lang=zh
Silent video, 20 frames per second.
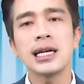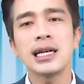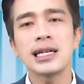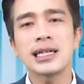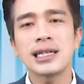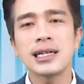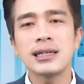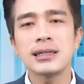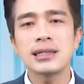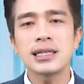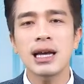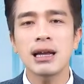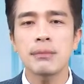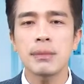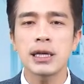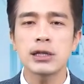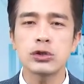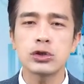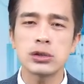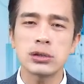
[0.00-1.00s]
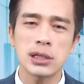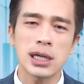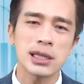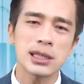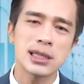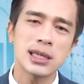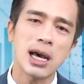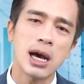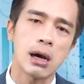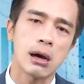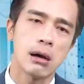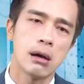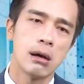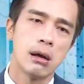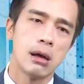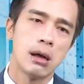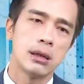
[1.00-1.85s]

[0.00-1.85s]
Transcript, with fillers: 一根在那边炫耀，